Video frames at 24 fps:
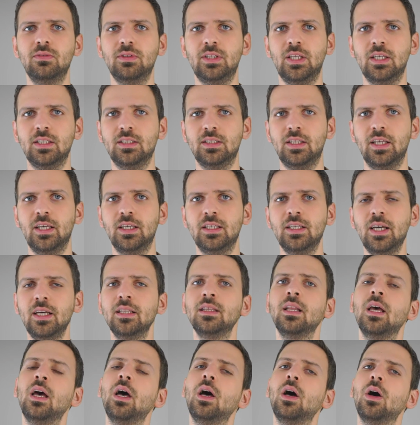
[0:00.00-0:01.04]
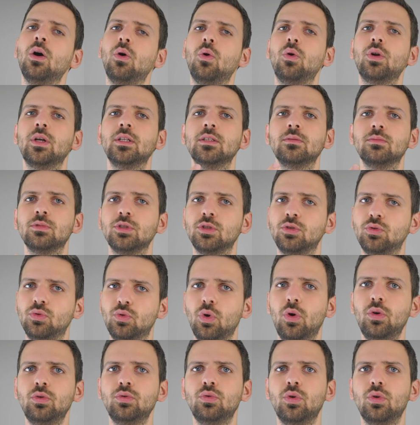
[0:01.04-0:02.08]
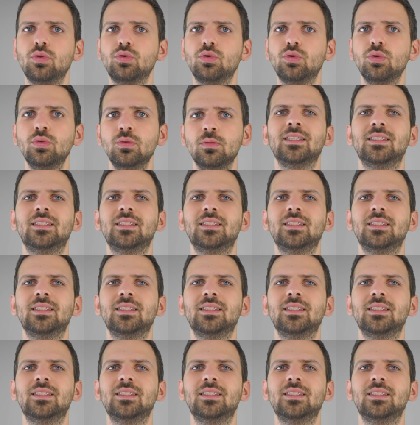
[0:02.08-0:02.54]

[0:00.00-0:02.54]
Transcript: vitesteyken oranımız 4 olsun.